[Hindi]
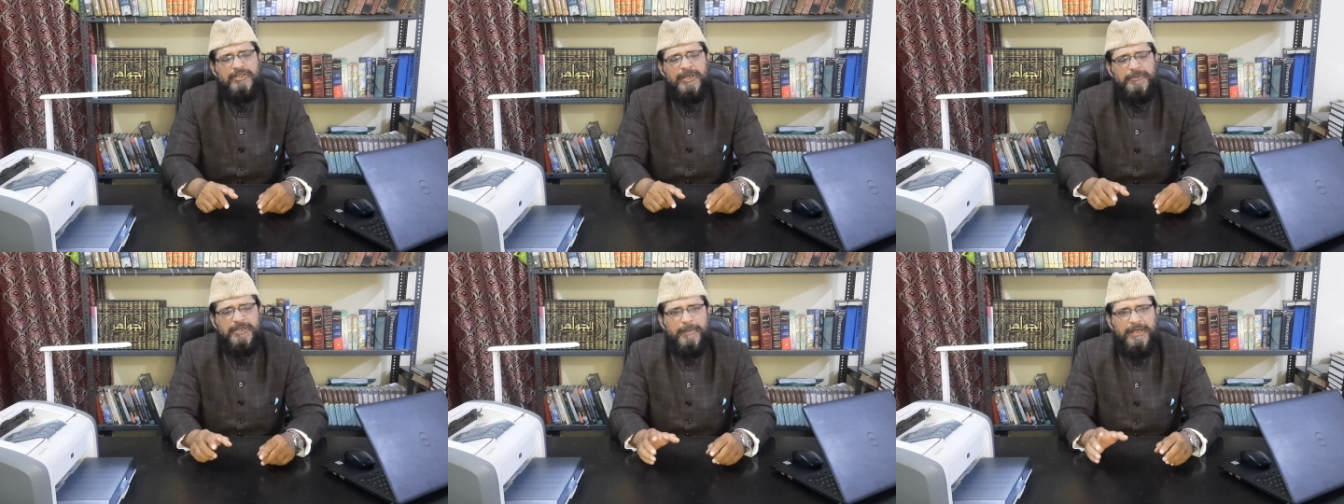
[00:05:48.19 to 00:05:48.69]

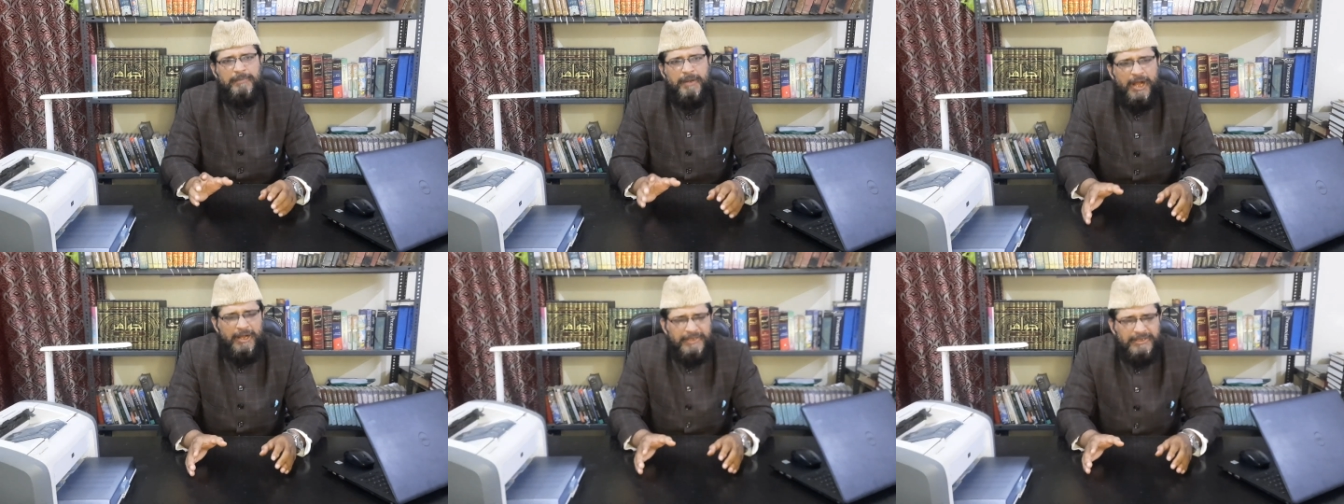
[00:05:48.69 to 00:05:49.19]
सबसे बड़ी
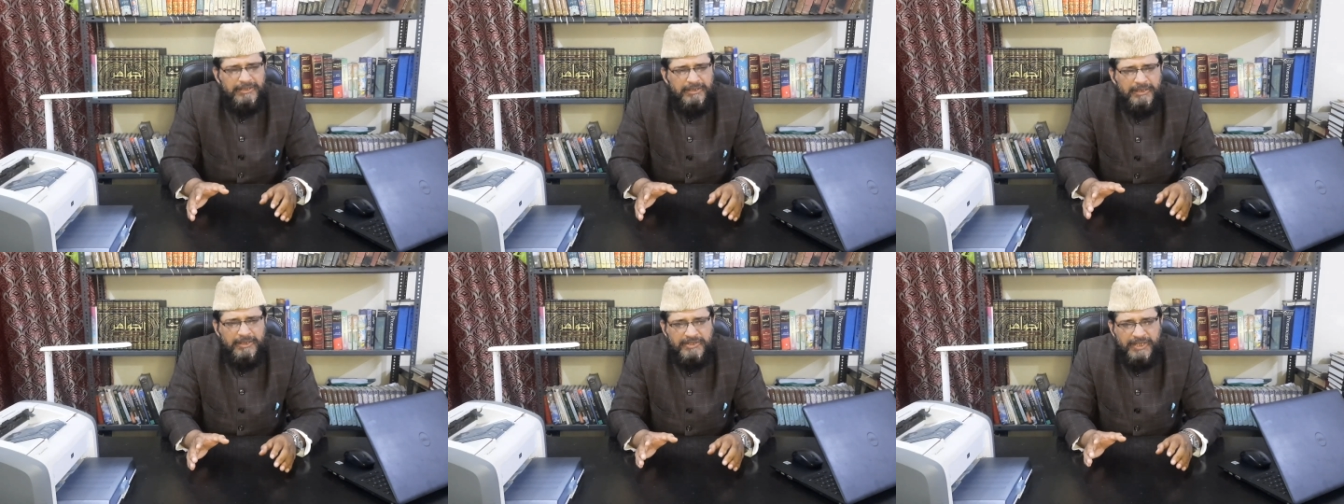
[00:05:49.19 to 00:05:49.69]
बगावत
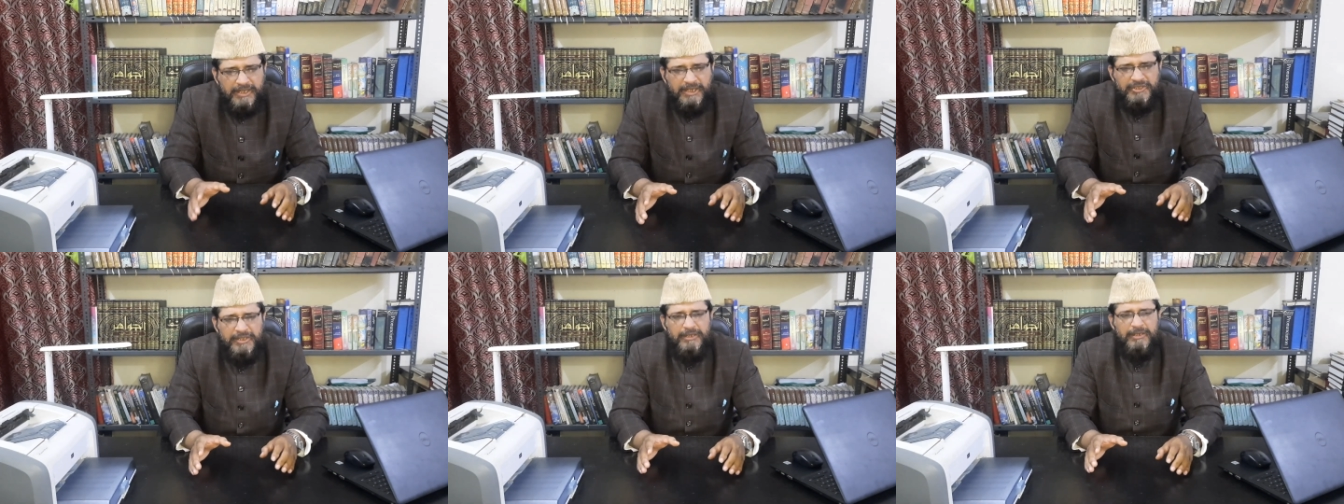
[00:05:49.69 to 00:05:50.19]

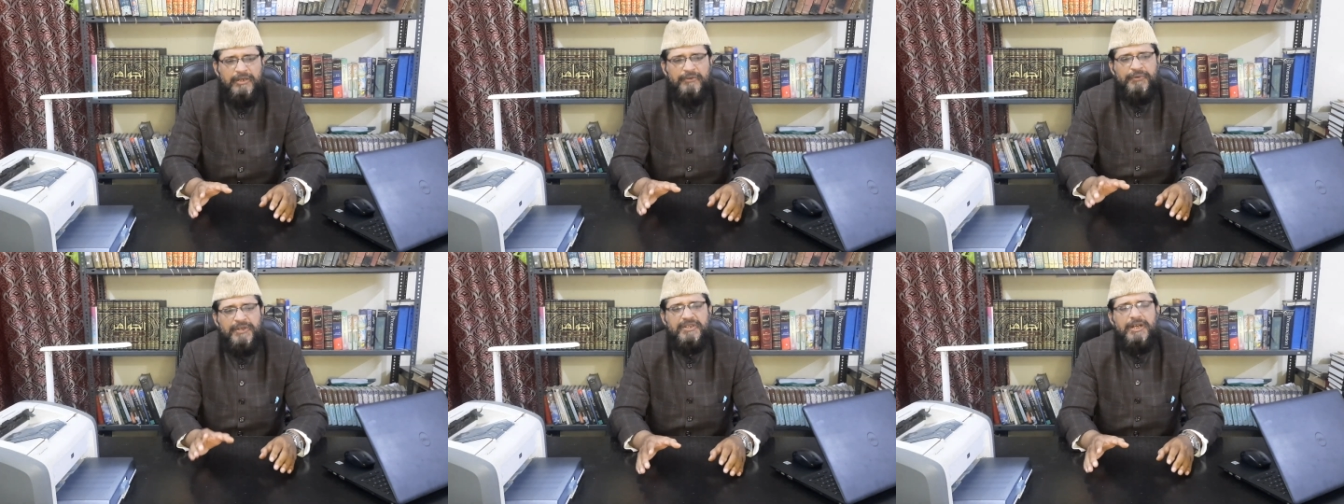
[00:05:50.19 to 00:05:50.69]
सरकशी
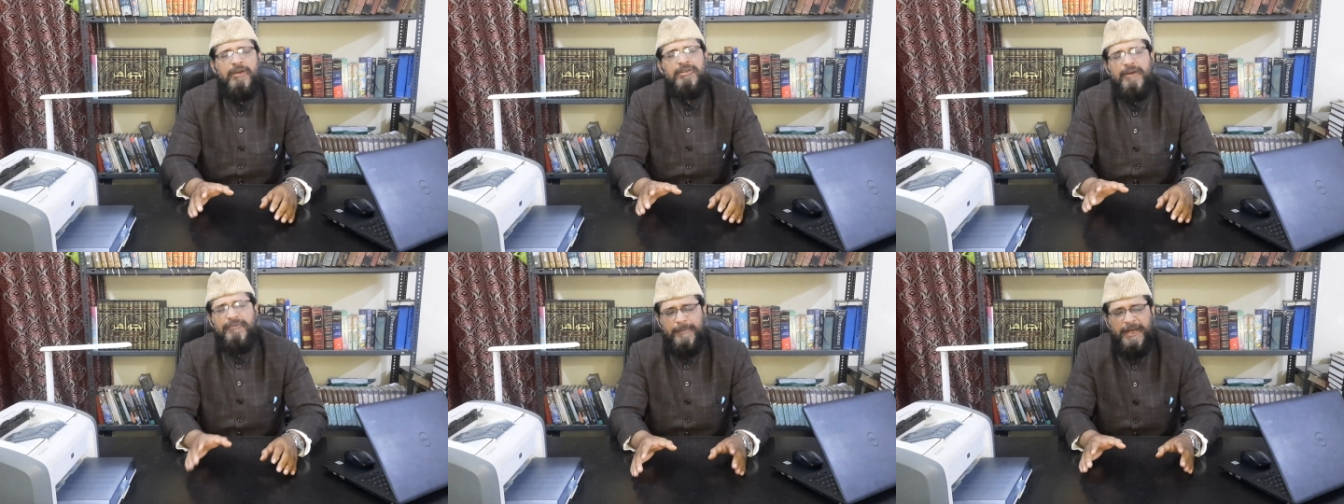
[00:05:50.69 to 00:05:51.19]
फ़िस्क और
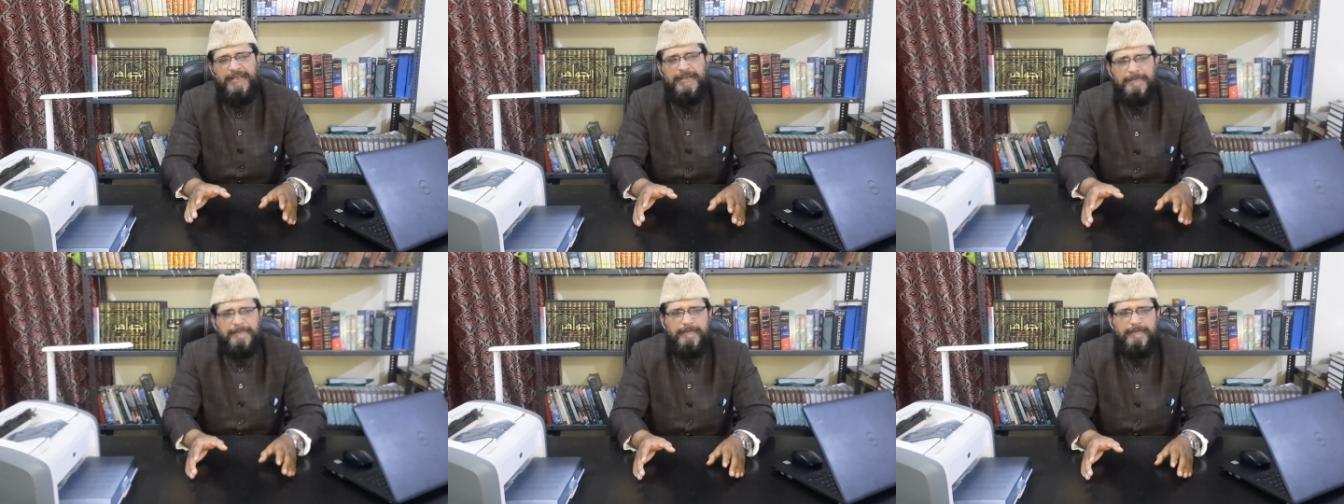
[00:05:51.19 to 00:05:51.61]
नाफरमानी